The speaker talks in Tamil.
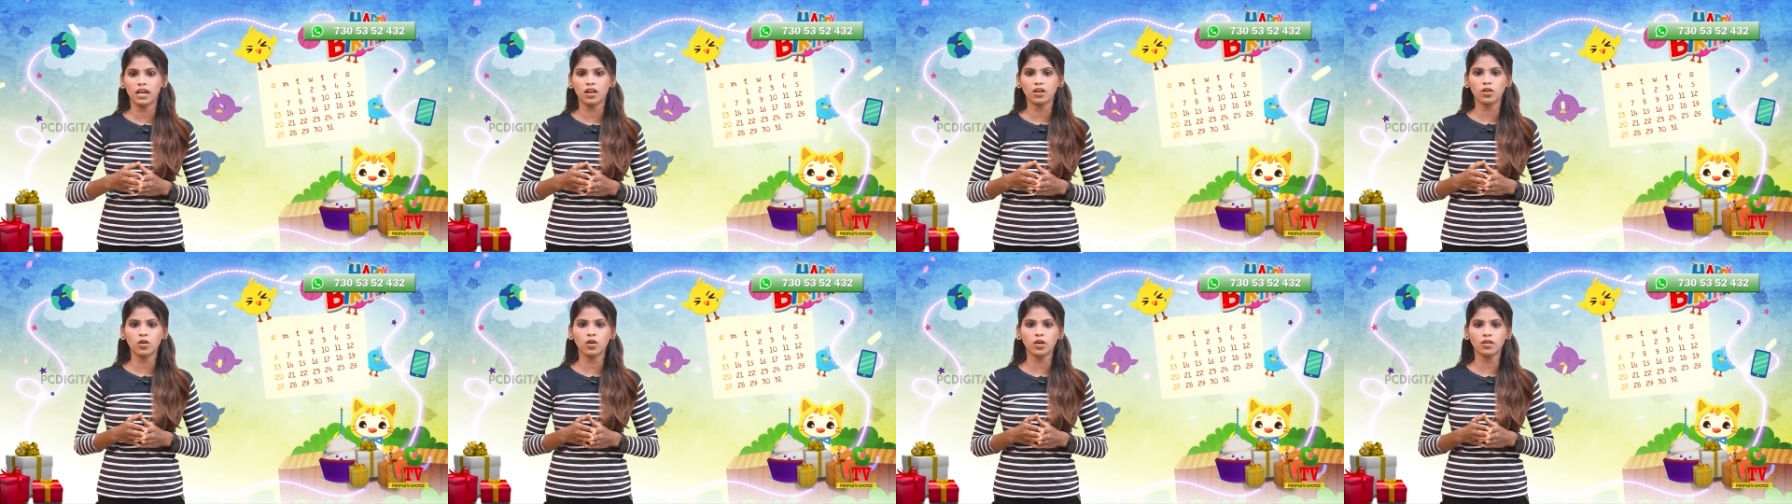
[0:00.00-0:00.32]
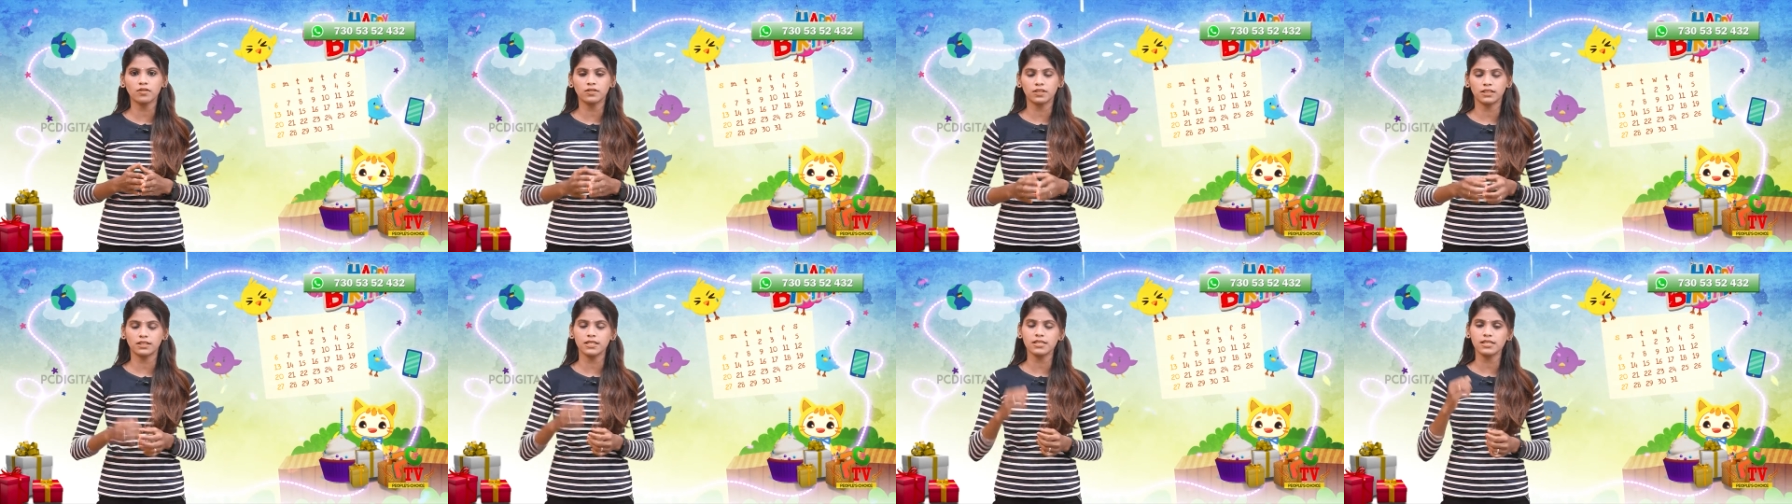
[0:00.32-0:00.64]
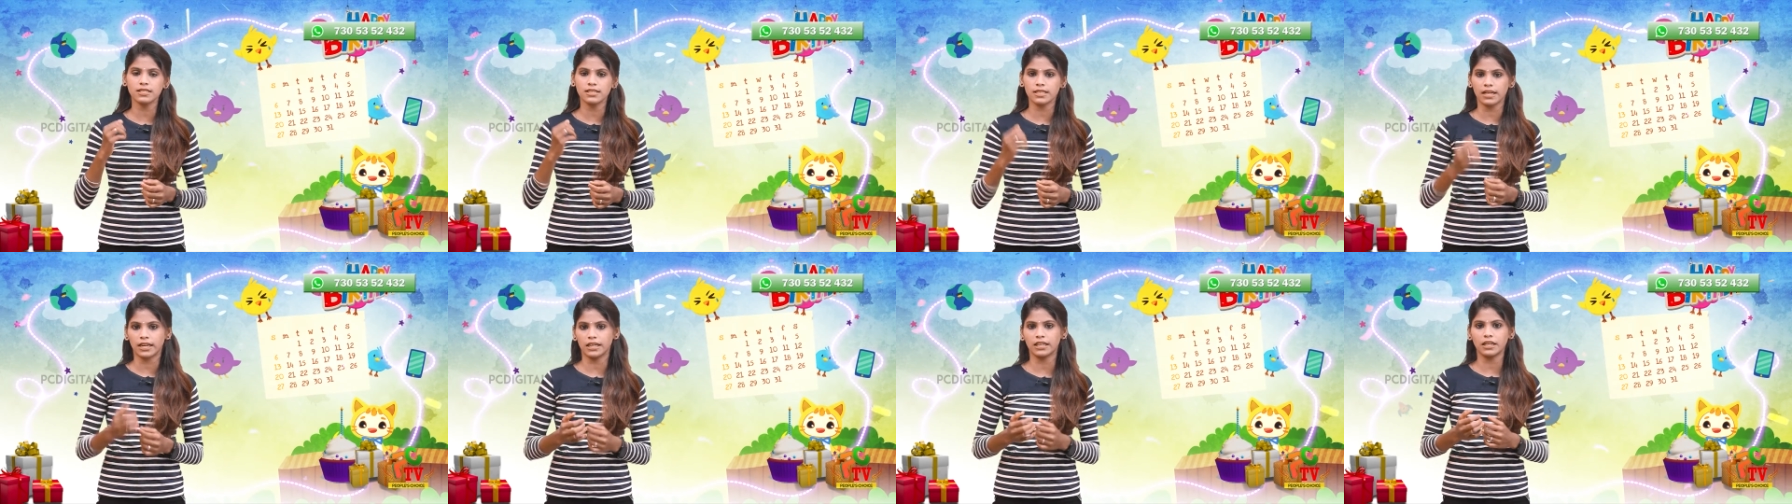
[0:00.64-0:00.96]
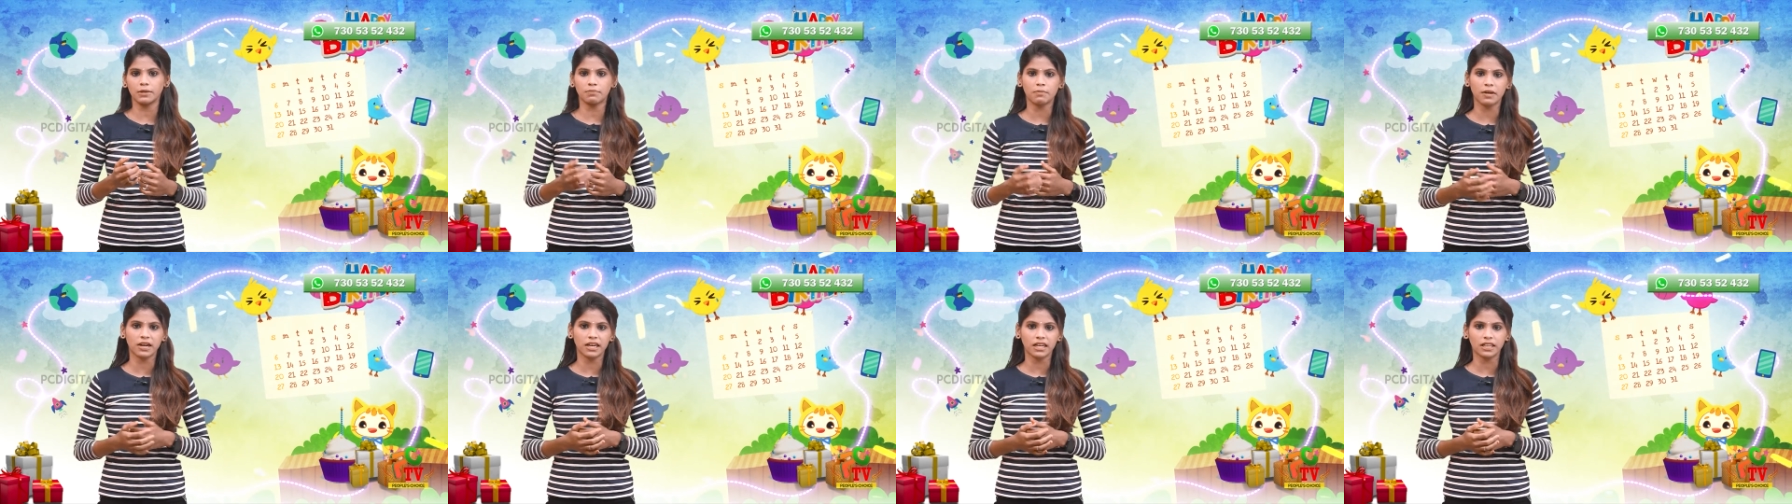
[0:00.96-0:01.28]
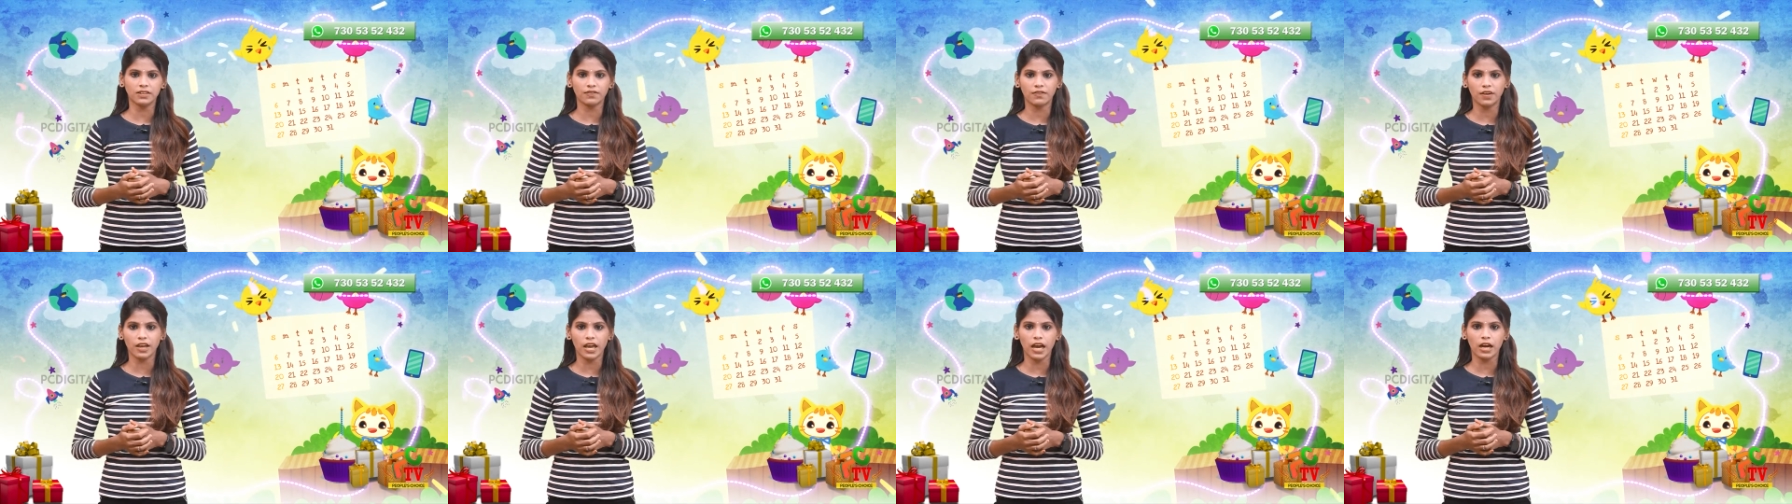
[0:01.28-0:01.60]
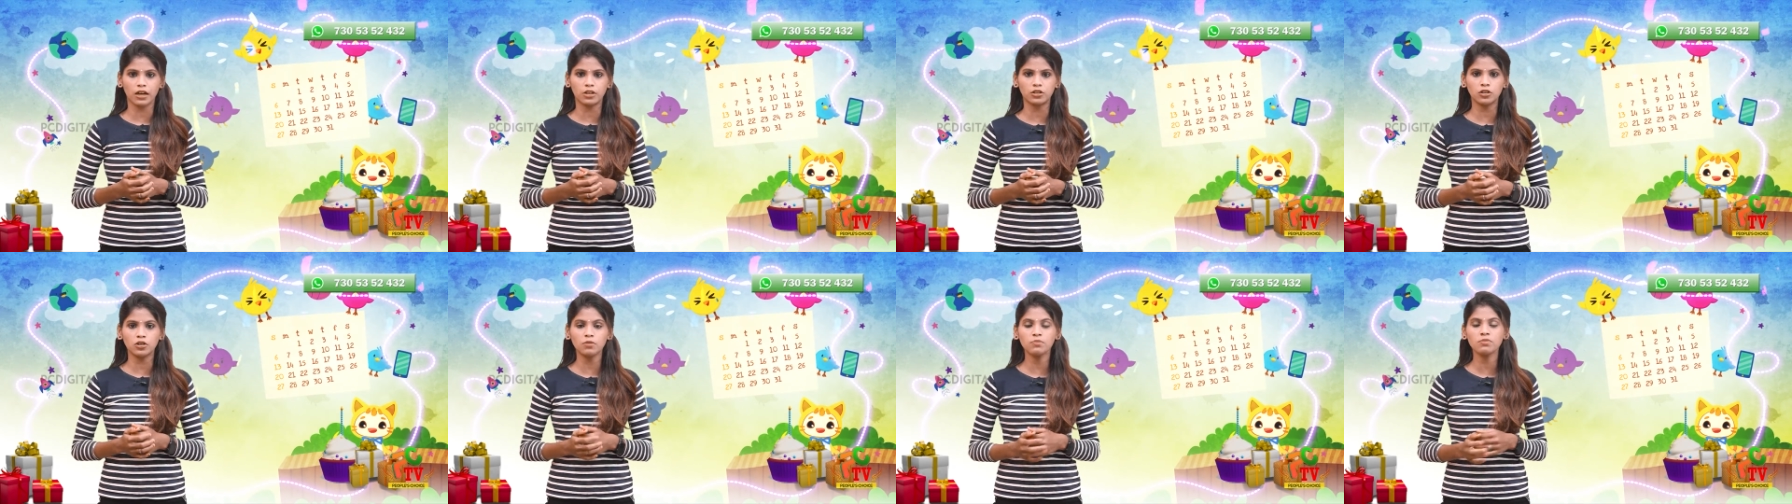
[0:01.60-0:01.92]
எங்களோட விஷஸ் கண்டிப்பாக கன்வே
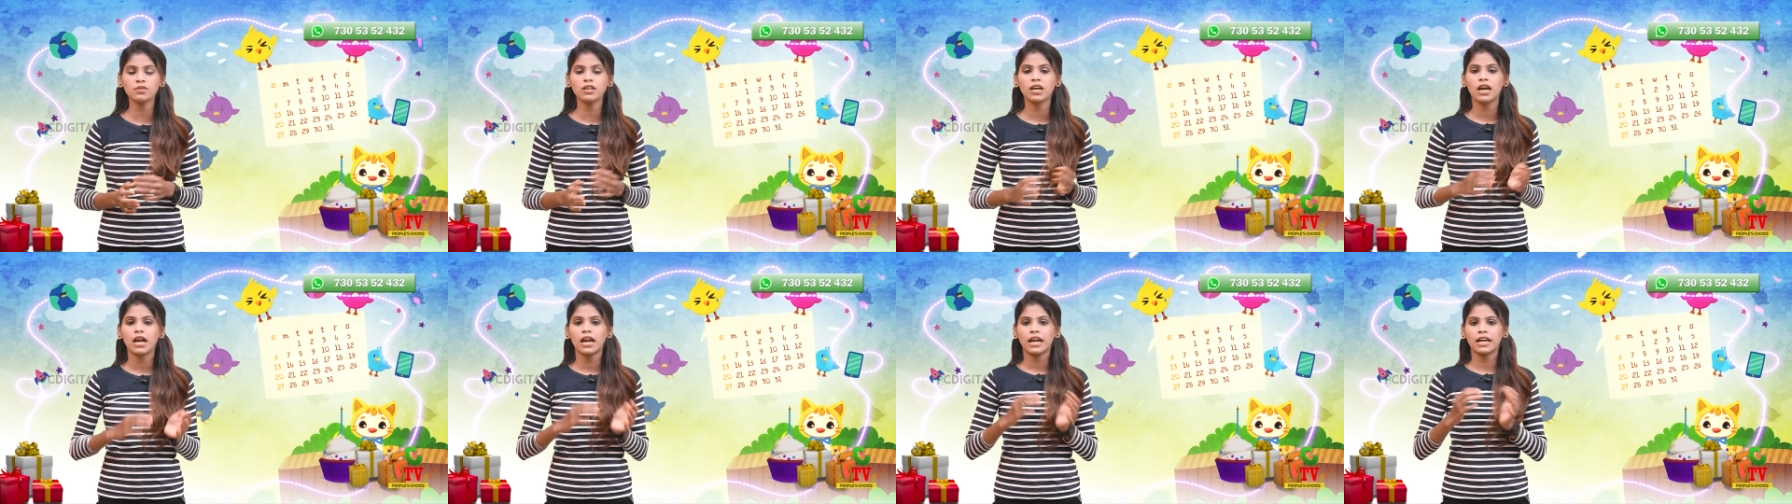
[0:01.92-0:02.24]
ஆகும்